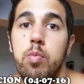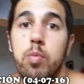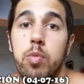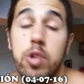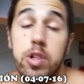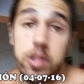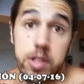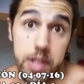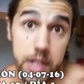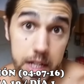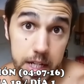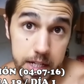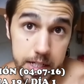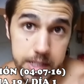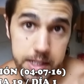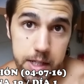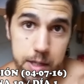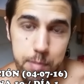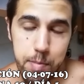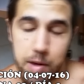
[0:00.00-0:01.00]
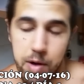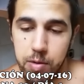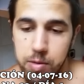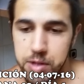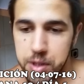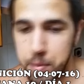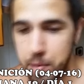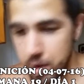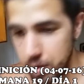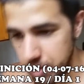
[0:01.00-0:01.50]
Buenos días,
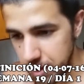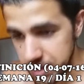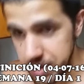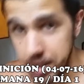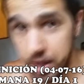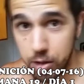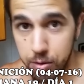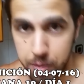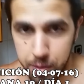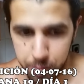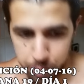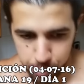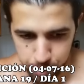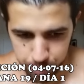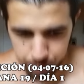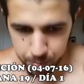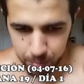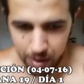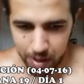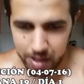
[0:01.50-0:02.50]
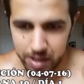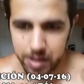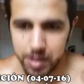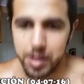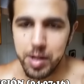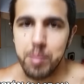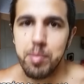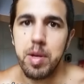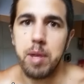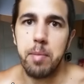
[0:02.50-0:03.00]
peruanos y ha sido vivo, ¿vale?
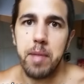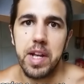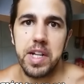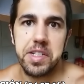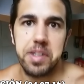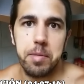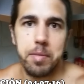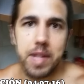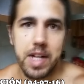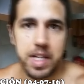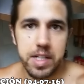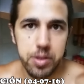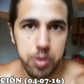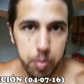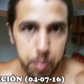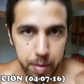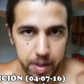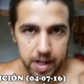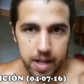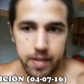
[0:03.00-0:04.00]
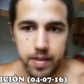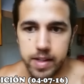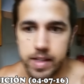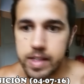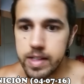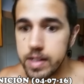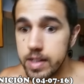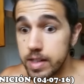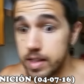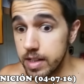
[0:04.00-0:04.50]
Primera semana
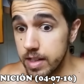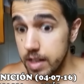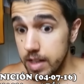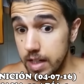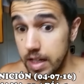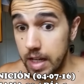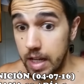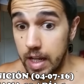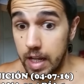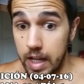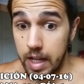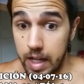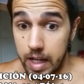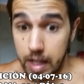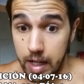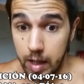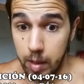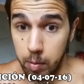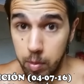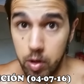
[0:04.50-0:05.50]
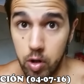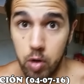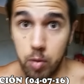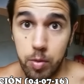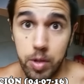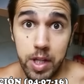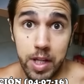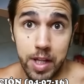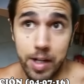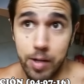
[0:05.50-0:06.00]
superada. Eh, bueno,
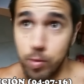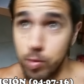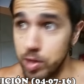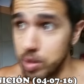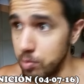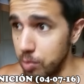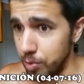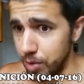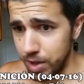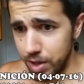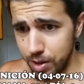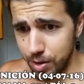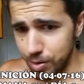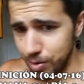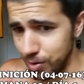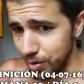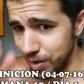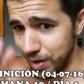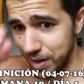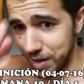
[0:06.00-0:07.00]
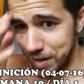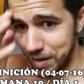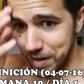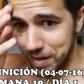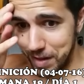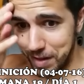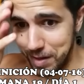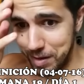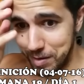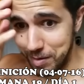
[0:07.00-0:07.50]
como dije en el último vídeo,
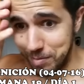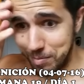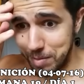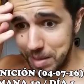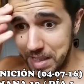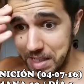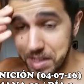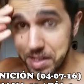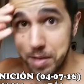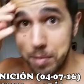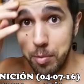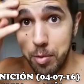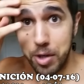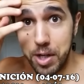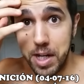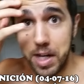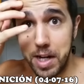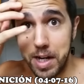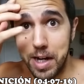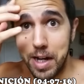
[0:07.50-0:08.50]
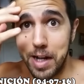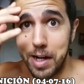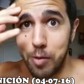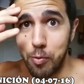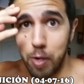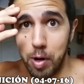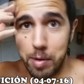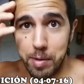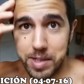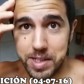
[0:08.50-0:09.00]
eh, me quise morir el,
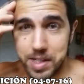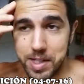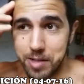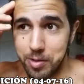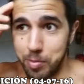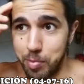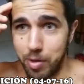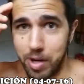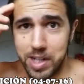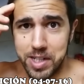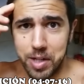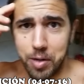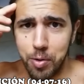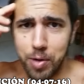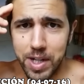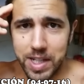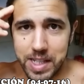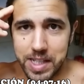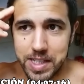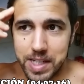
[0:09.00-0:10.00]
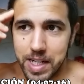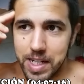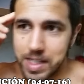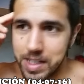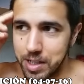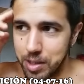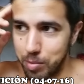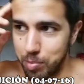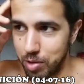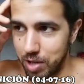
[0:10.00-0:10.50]
jueves, no por las agujetas,
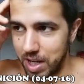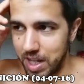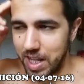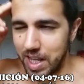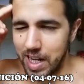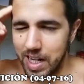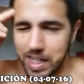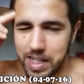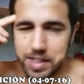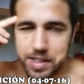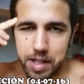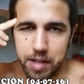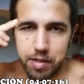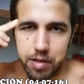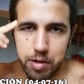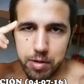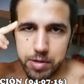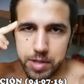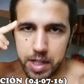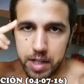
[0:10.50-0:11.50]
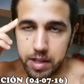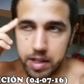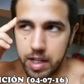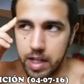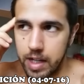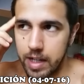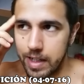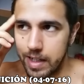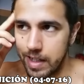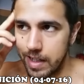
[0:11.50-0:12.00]
sino porque ya el cansancio se
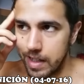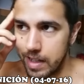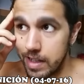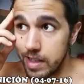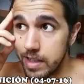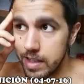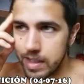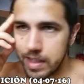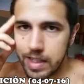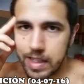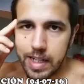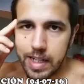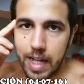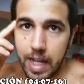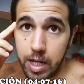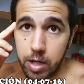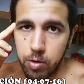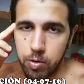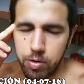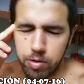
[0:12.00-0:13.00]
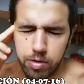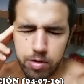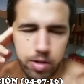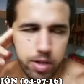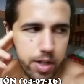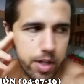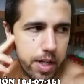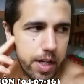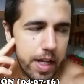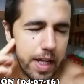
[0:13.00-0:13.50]
hacía eco, ¿no?
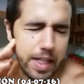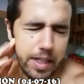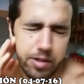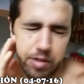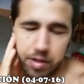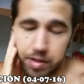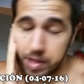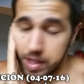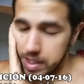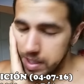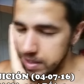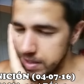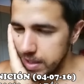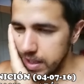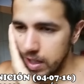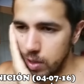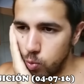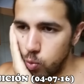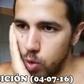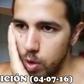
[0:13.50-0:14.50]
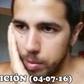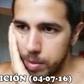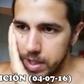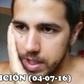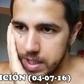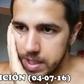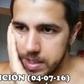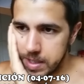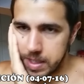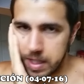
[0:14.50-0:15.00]
Entonces, el
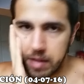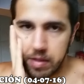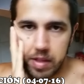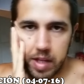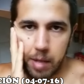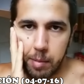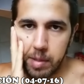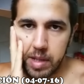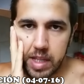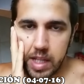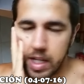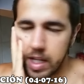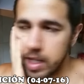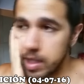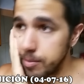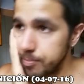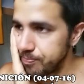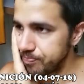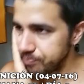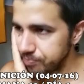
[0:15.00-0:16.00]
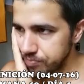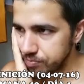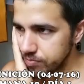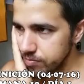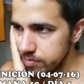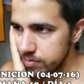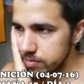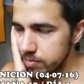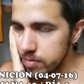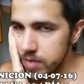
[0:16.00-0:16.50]
jueves, sinceramente,
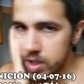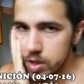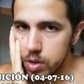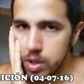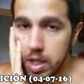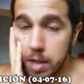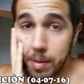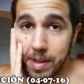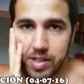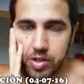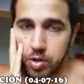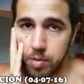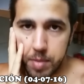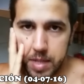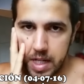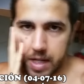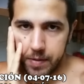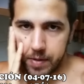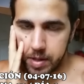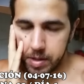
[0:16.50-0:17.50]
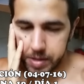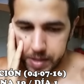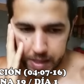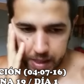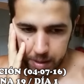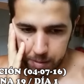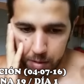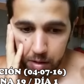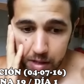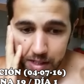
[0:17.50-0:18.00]
iba hecho mierda, o
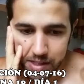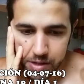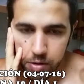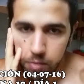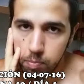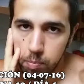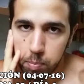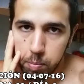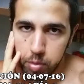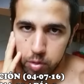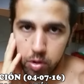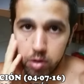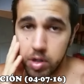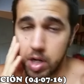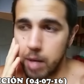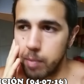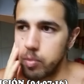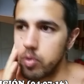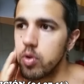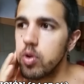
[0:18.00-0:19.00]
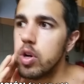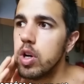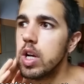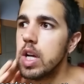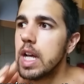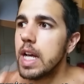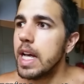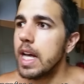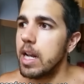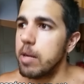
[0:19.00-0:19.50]
sea, iba hecho un puto trapo.
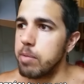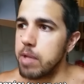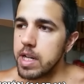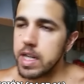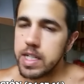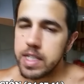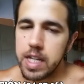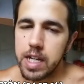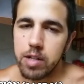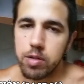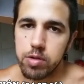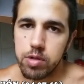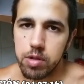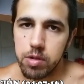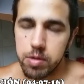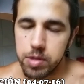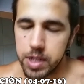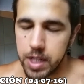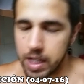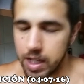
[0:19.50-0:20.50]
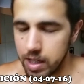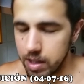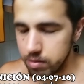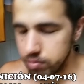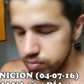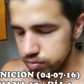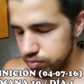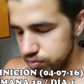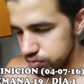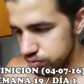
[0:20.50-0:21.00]
El viernes ya costó, o sea,
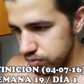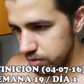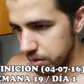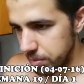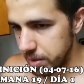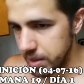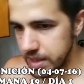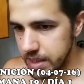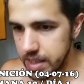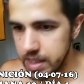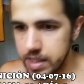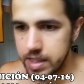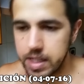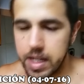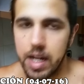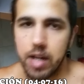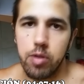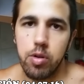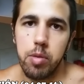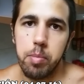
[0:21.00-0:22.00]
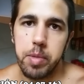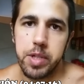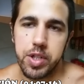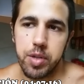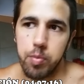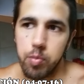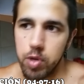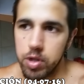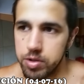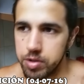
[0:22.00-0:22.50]
el viernes ya con el
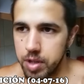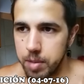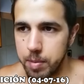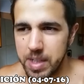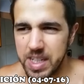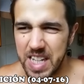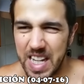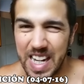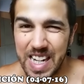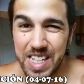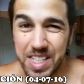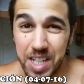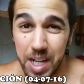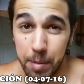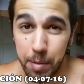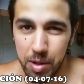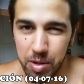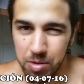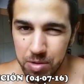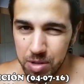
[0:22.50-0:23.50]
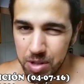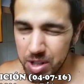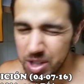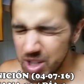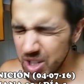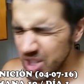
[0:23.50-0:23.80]
peso muerto y demás, el sábado,